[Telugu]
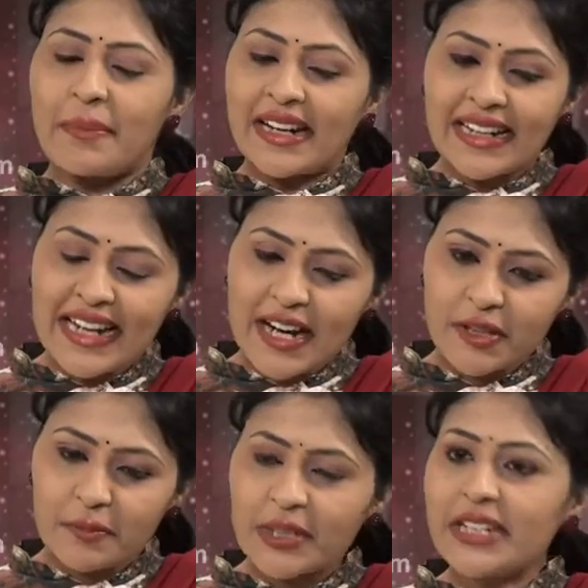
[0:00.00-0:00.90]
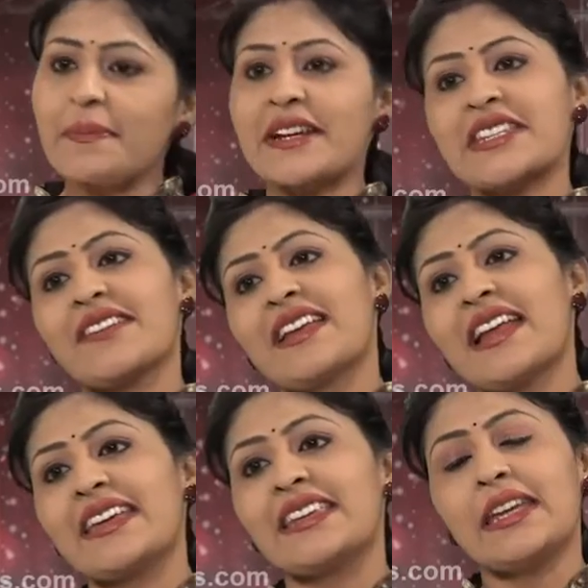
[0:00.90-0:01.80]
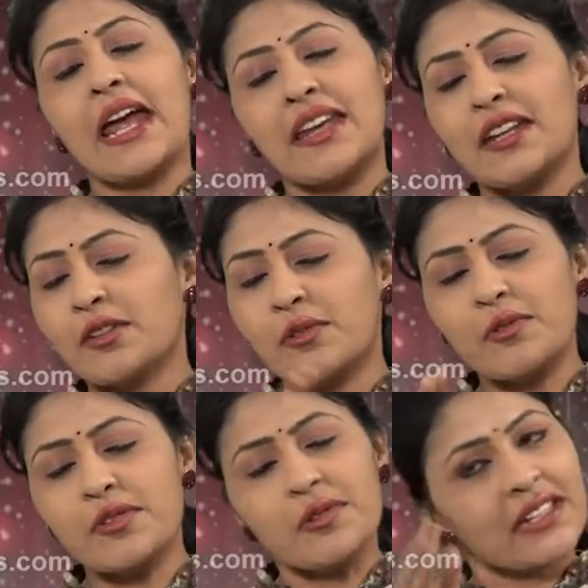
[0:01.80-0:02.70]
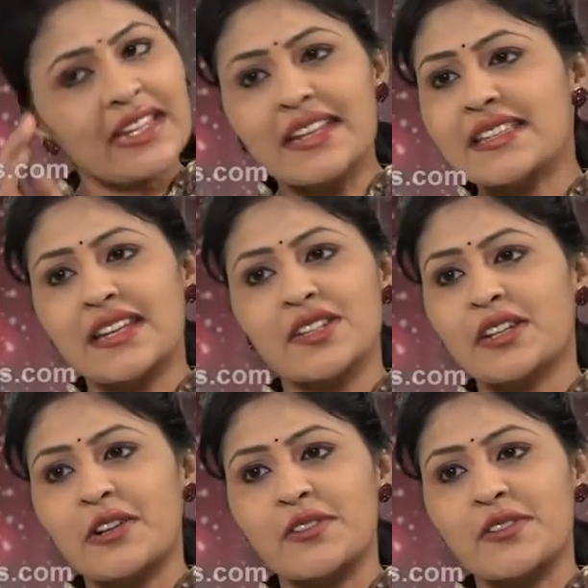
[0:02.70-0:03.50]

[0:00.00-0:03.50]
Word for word: భరణి గారితో మొదటి పరిచయం ఎలా అయింది ఆయనతో కూర్చుంటే ఇదే డిస్కషన్